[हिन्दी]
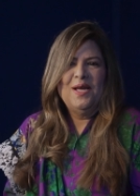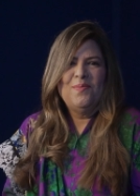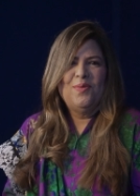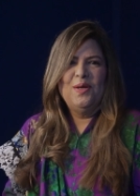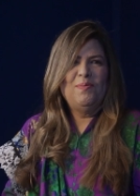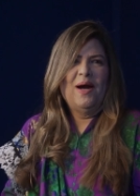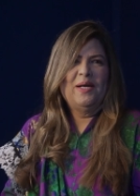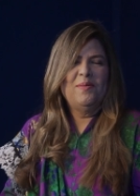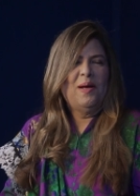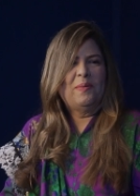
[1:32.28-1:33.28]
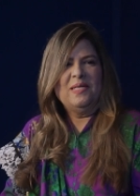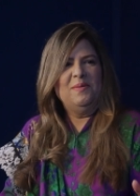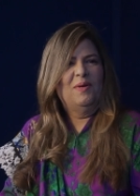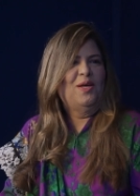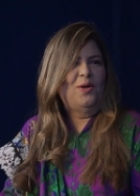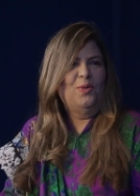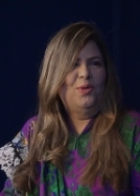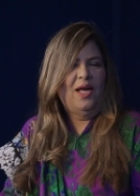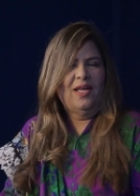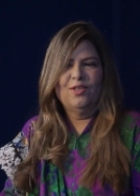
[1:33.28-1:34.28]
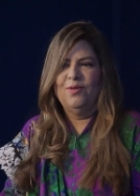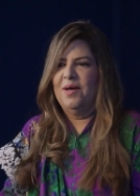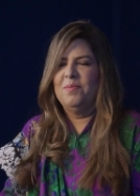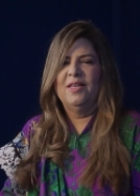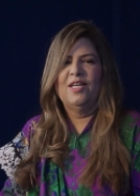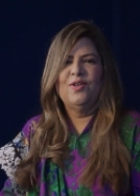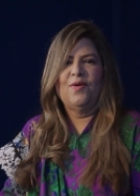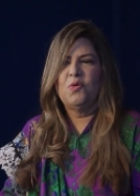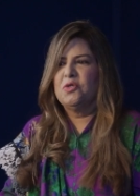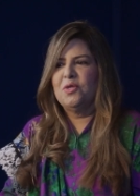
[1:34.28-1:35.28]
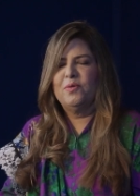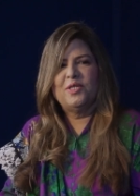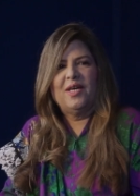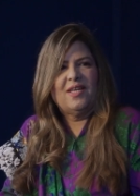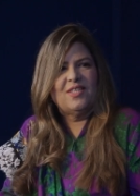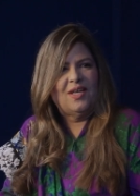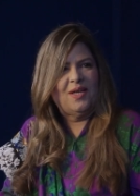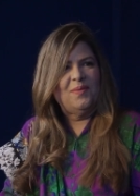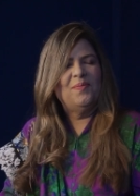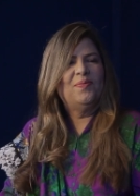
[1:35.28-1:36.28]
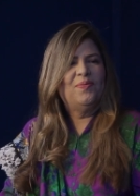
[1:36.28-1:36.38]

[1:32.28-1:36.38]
पूरी पार्टी में आप किसी बंदे को भी उठाएंगे तो हर बंदा जो है वो कुछ ना कुछ करना चाह रहा है